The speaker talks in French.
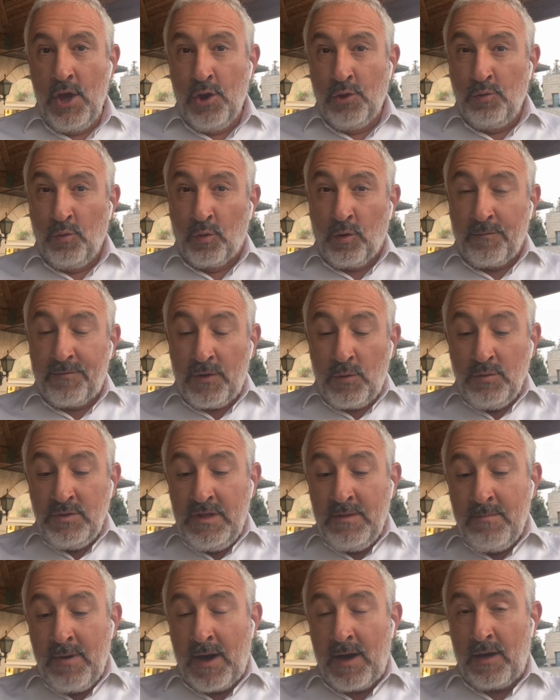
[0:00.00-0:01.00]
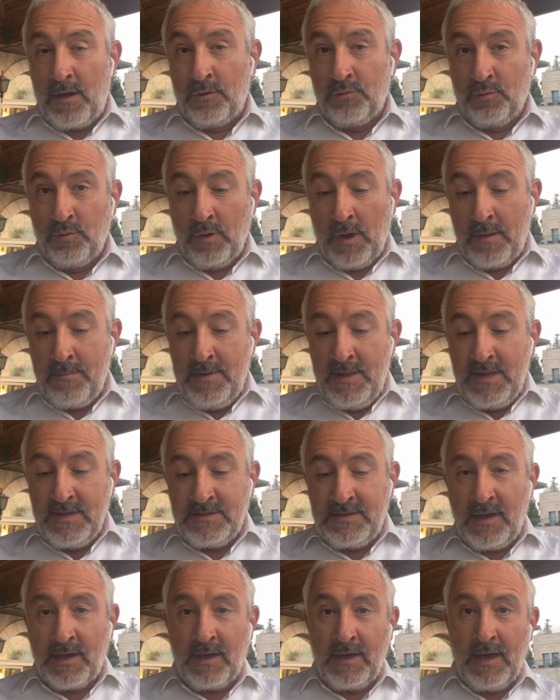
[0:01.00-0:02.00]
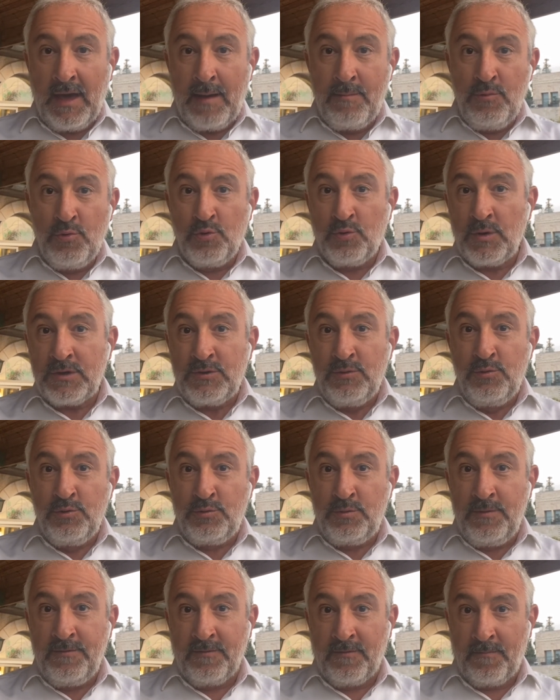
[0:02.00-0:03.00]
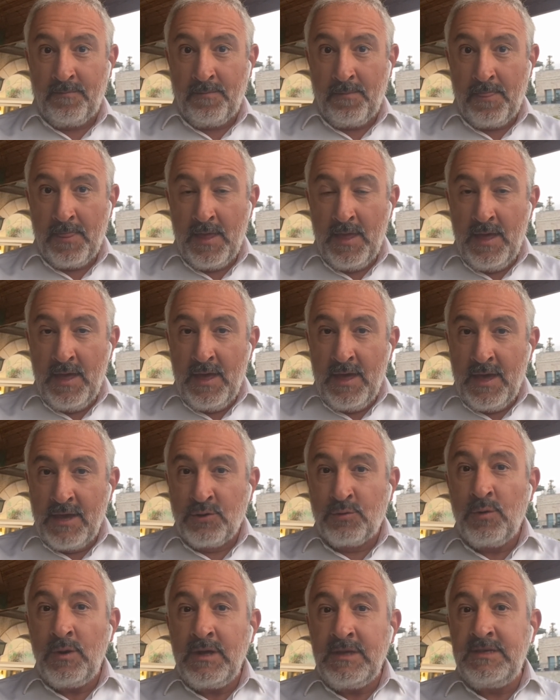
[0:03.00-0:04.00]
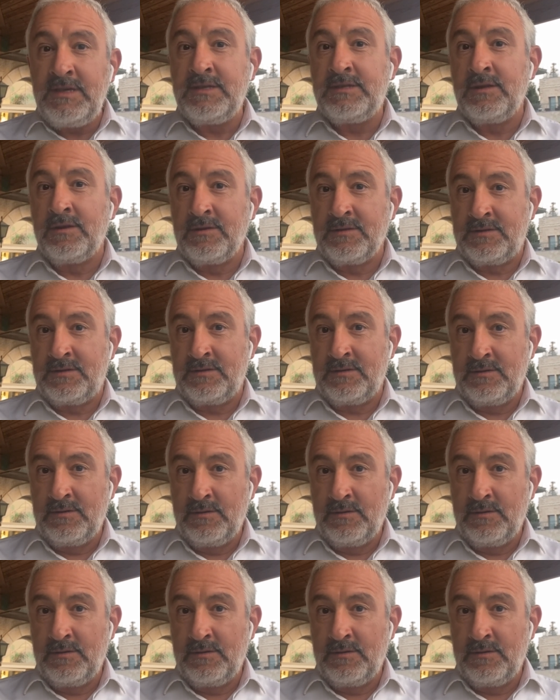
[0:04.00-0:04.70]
Donc en fait, le débat entre Rabbi Lézer et Rabbi Ochoa, c'est le suivant. Est-ce que l'existence